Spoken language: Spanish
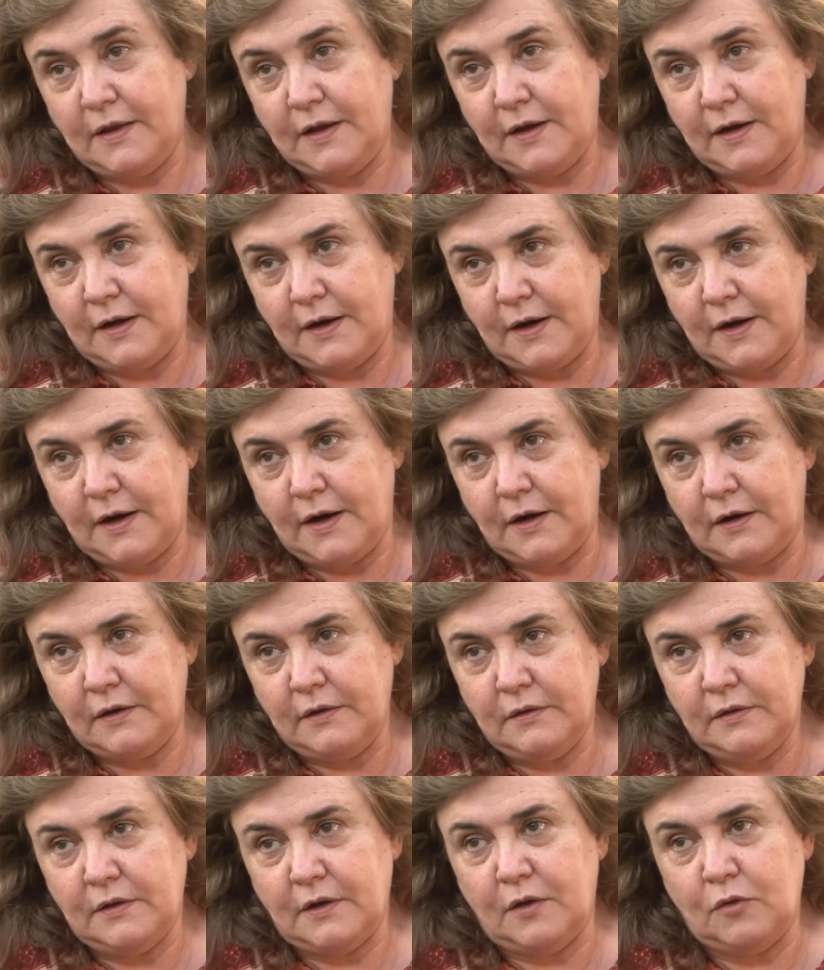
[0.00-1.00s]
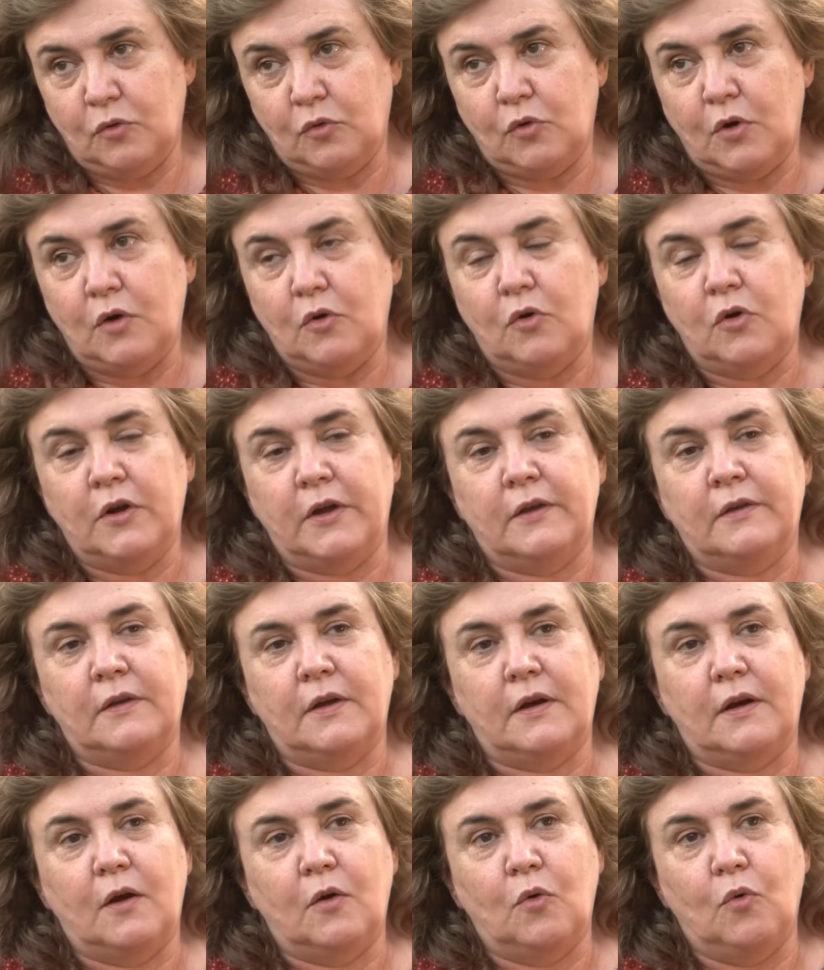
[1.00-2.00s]
declarar, tanto a los que
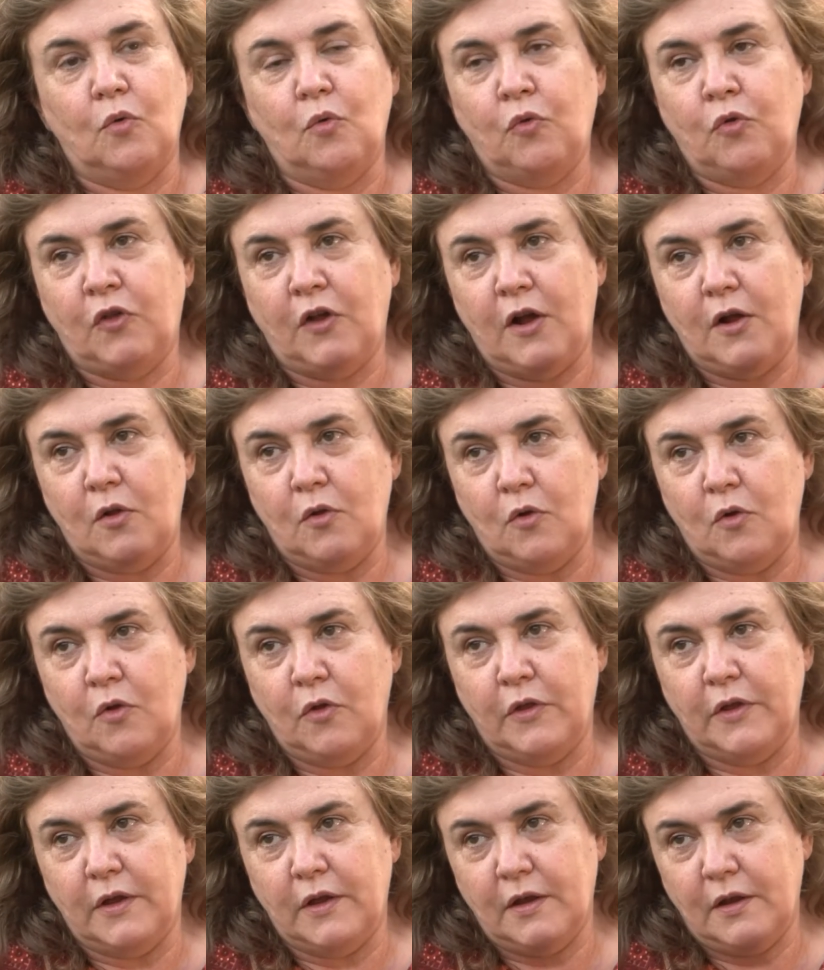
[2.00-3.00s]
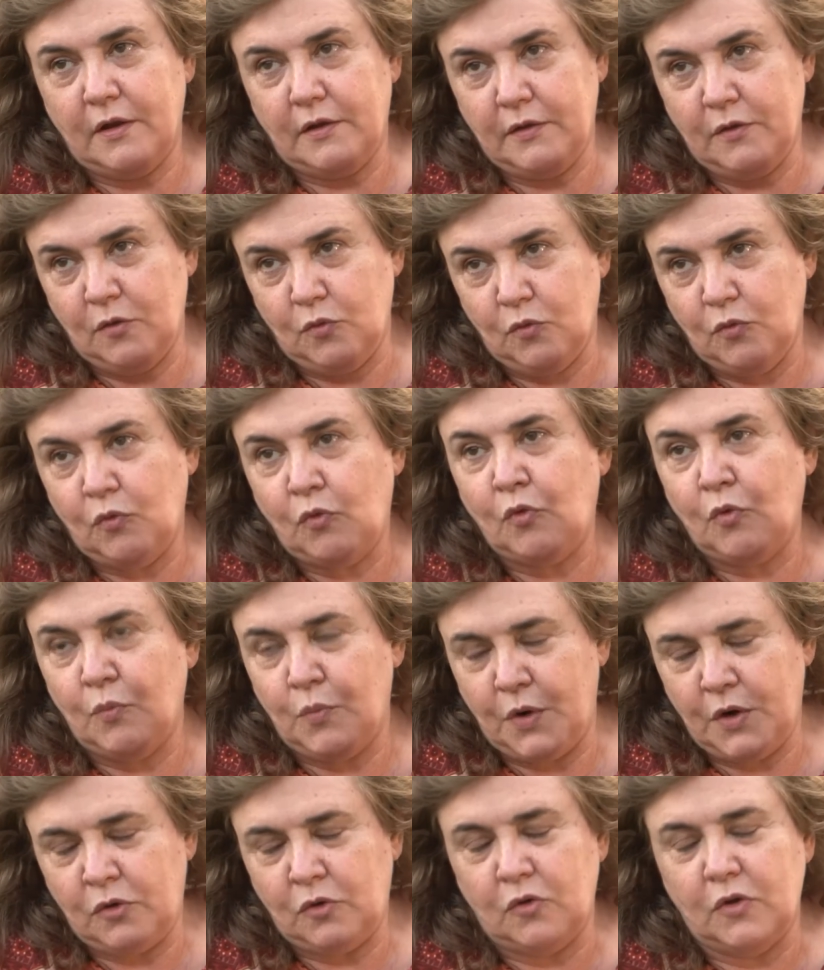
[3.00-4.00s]
están acusados de, un
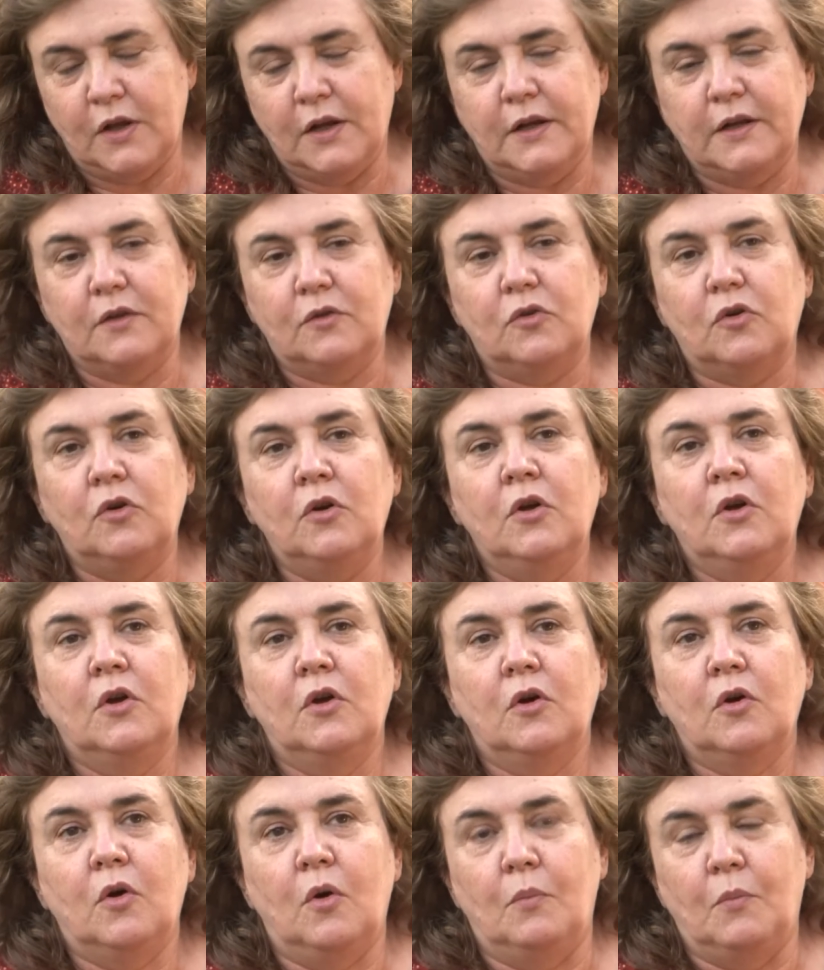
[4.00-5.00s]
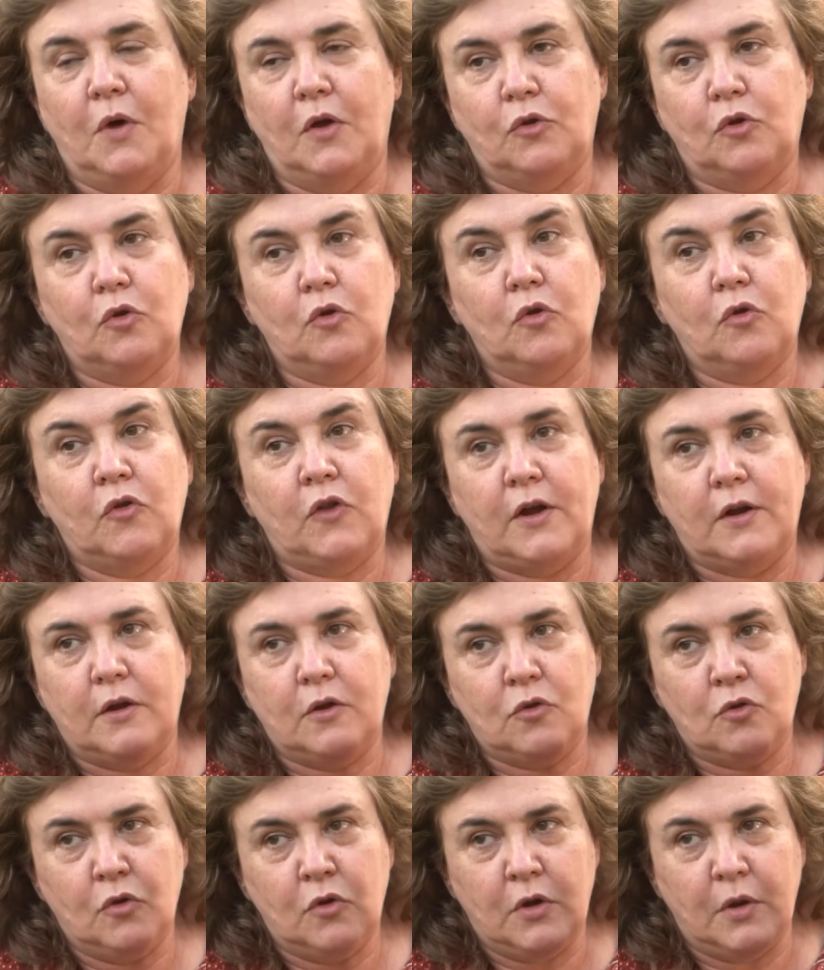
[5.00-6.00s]
supuesto delito, como a todos
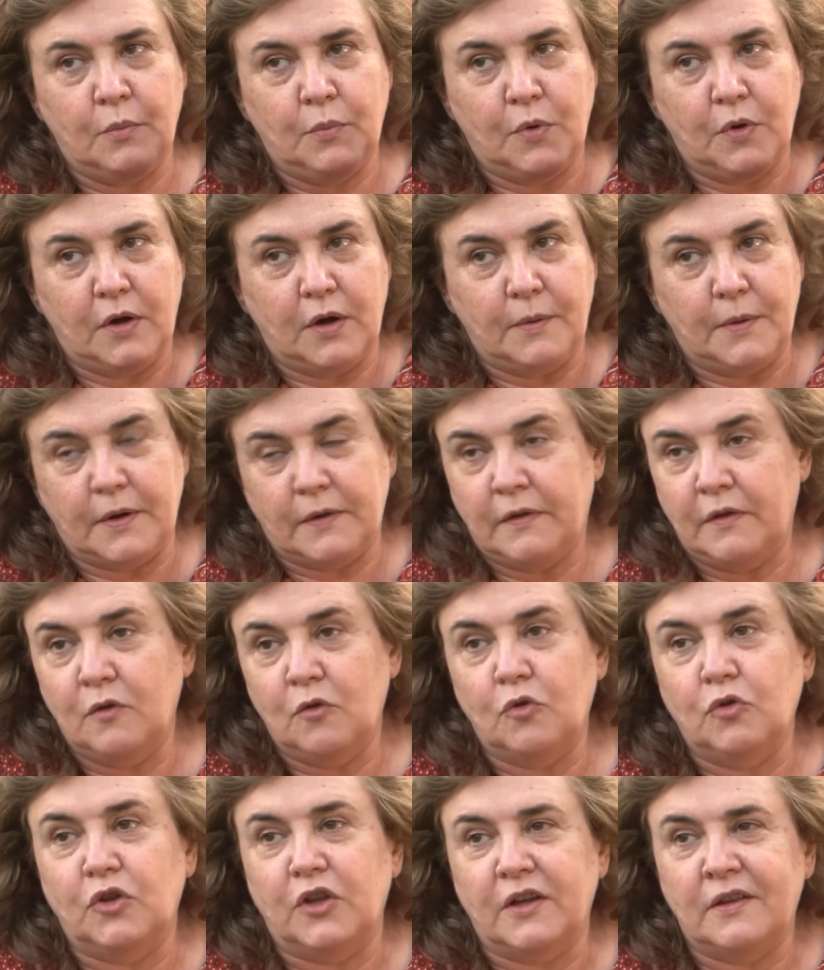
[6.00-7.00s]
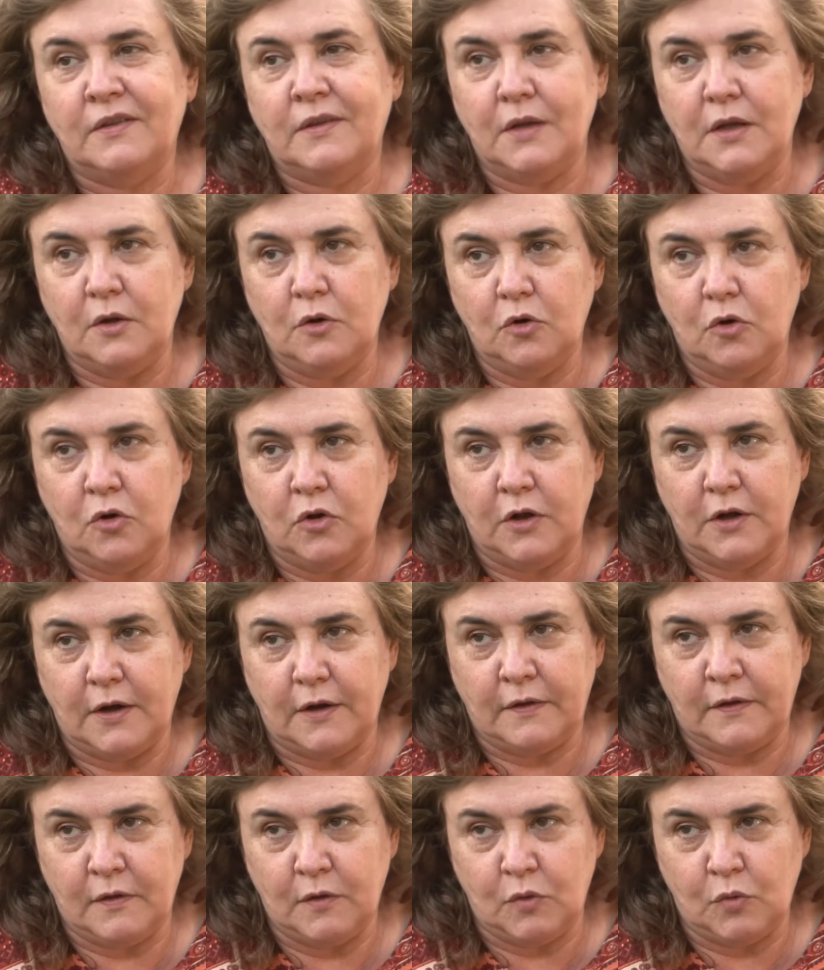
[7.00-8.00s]
aquellos que pueden haber sido testigos de
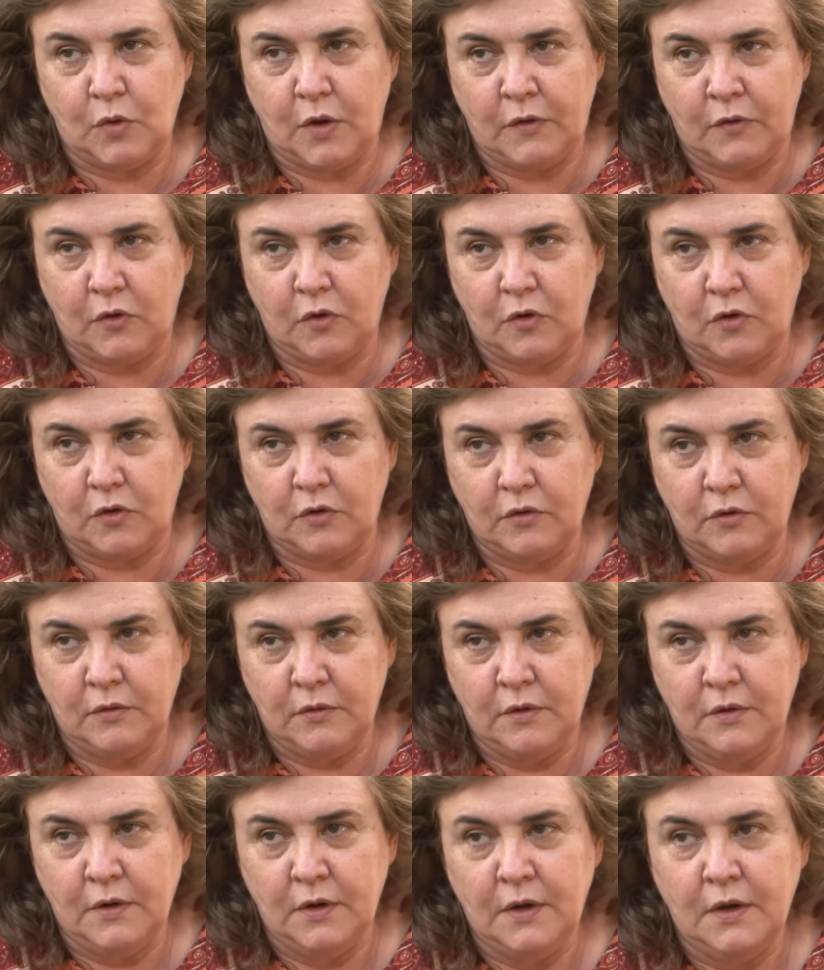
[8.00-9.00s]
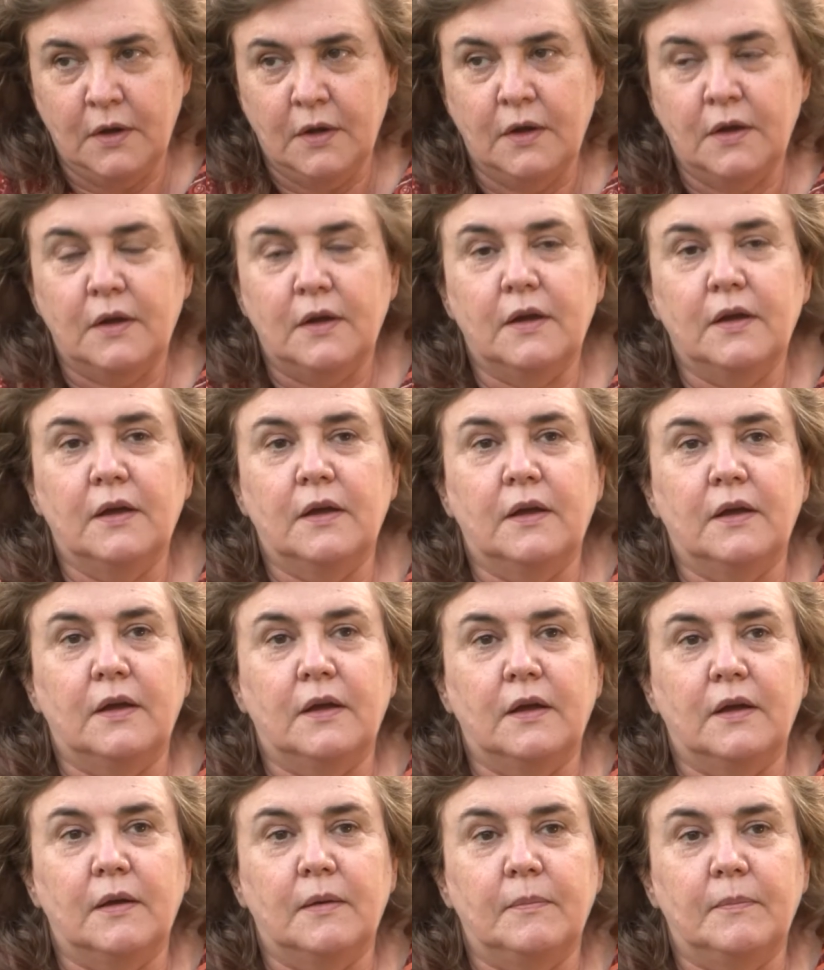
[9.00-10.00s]
la situación.
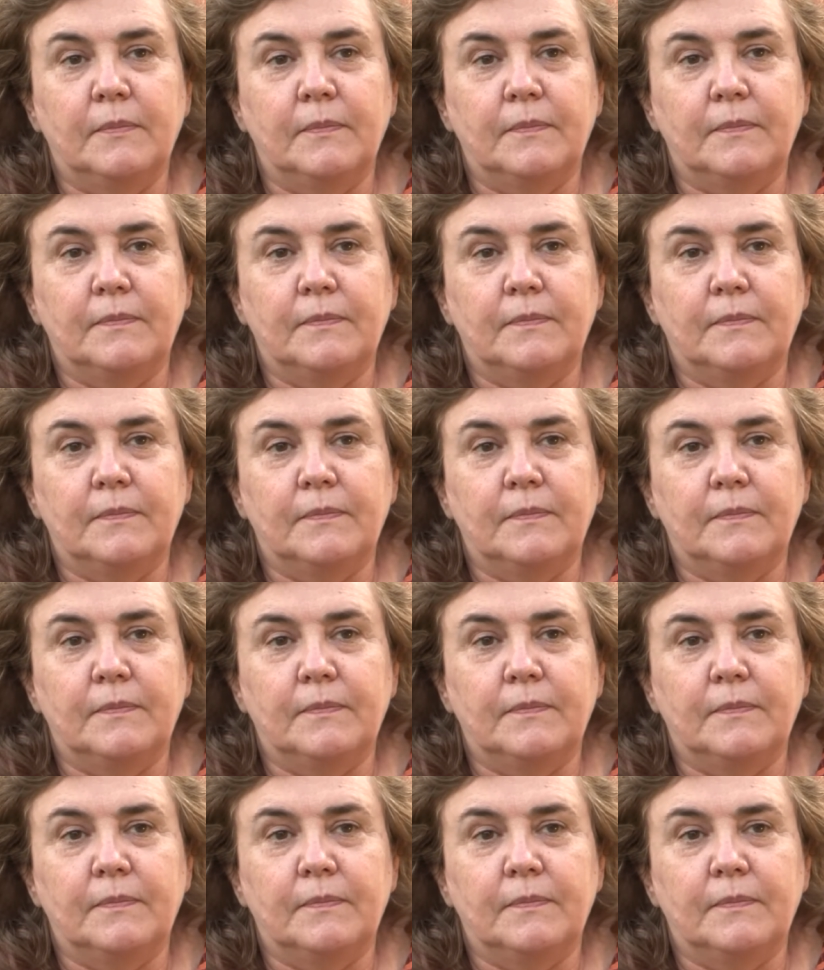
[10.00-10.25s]
Eh, tiene que